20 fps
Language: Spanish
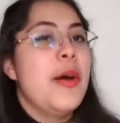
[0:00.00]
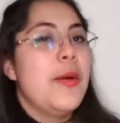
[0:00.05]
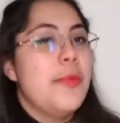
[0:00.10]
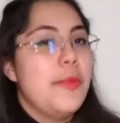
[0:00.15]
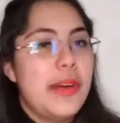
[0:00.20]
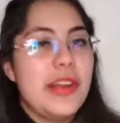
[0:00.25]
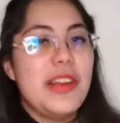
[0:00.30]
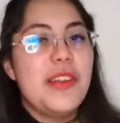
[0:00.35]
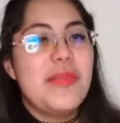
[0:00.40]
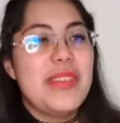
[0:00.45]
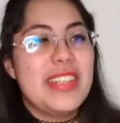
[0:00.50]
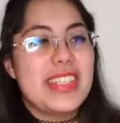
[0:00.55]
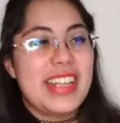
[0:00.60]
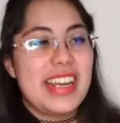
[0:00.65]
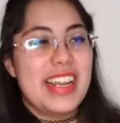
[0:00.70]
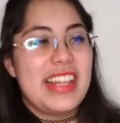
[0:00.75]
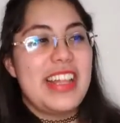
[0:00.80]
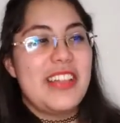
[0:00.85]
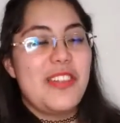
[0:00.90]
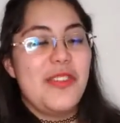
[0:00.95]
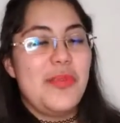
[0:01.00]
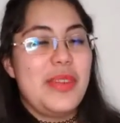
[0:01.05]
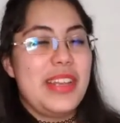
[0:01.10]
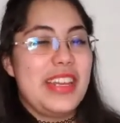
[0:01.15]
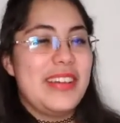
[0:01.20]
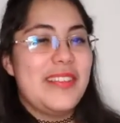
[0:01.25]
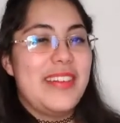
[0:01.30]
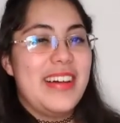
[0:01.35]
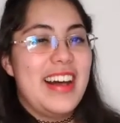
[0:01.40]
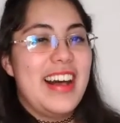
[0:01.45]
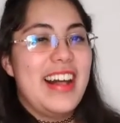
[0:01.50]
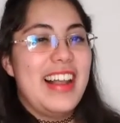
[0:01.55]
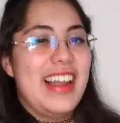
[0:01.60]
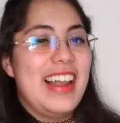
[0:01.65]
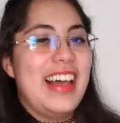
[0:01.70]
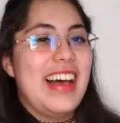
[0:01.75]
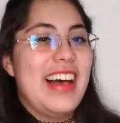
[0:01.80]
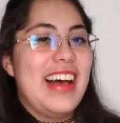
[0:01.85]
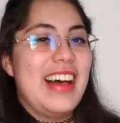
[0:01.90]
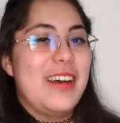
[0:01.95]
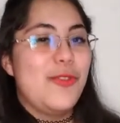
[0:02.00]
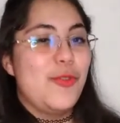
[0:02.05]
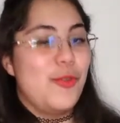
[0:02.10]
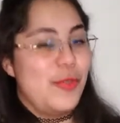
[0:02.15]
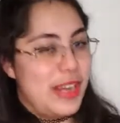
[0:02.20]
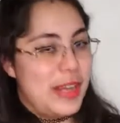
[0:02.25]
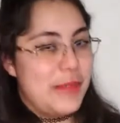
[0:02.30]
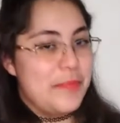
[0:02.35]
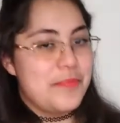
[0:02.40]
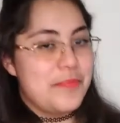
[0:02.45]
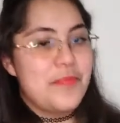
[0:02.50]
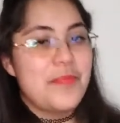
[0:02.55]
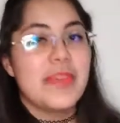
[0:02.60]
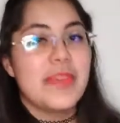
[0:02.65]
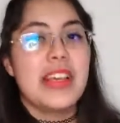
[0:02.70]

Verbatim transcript: pero más que nada dominaba la UNAM.